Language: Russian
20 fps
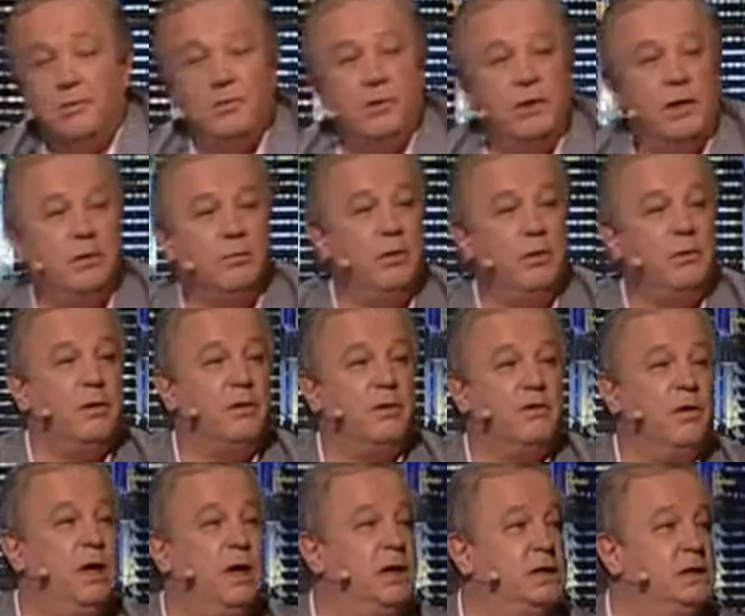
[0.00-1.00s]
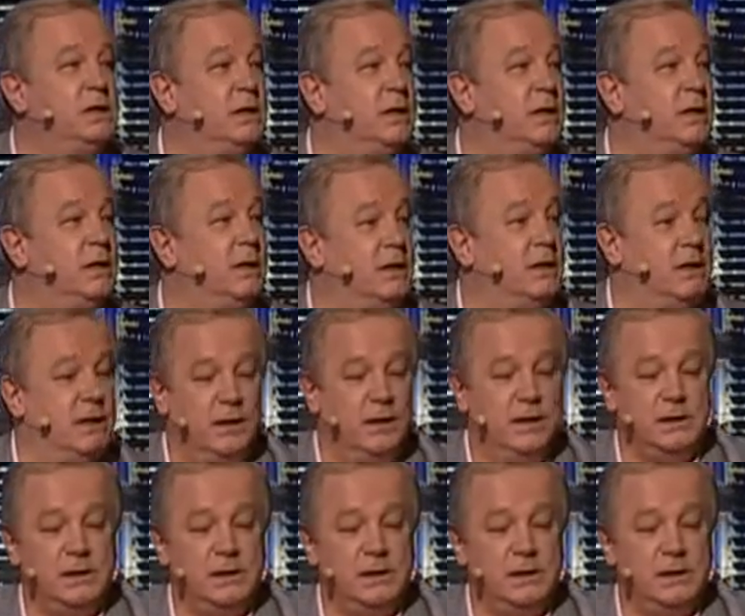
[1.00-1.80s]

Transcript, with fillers: бы меня поправлять. И